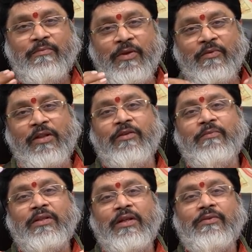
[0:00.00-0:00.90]
మేము వాళ్ళతో
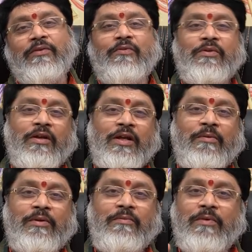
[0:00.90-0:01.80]
మిత్రత్వంలో ఉంటాం
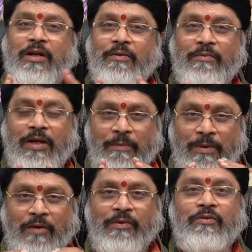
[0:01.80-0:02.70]
కాబట్టి మాకు ఆ
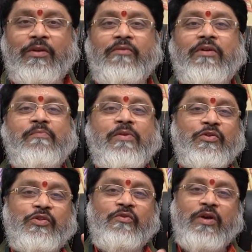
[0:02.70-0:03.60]
భావంతోనే వాళ్ళని
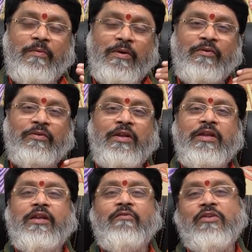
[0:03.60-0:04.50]
పిలుస్తాం ఆ భావంతోనే
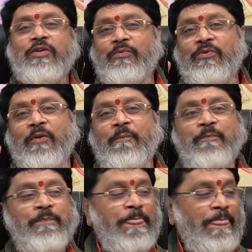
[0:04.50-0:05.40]
టీవీ చెప్తుంటాం
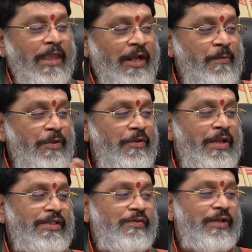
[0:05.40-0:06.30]
ఇక్కడ మిథున
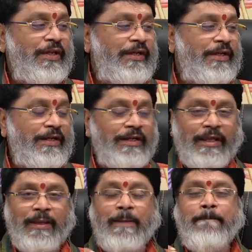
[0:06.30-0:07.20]
రాశి వారికి ఏంటంటే